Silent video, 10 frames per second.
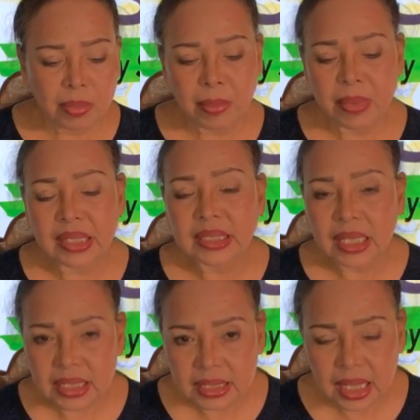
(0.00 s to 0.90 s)
Pag may
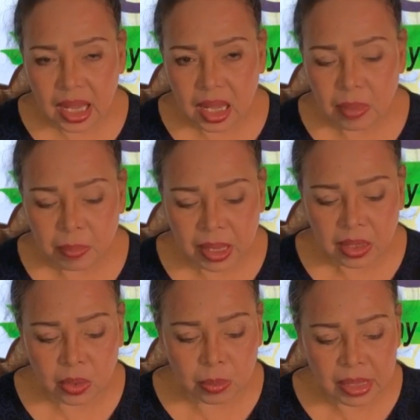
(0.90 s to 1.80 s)
sakit ka,
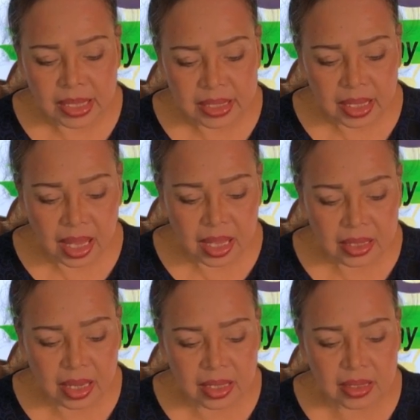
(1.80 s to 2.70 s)
para gumaling ka
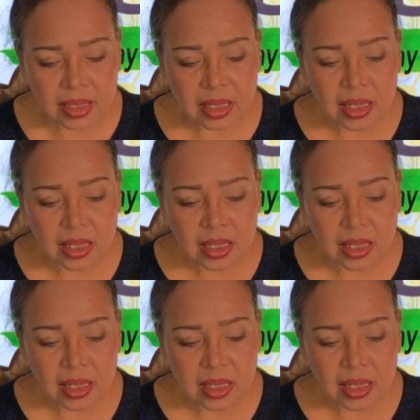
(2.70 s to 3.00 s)
kagad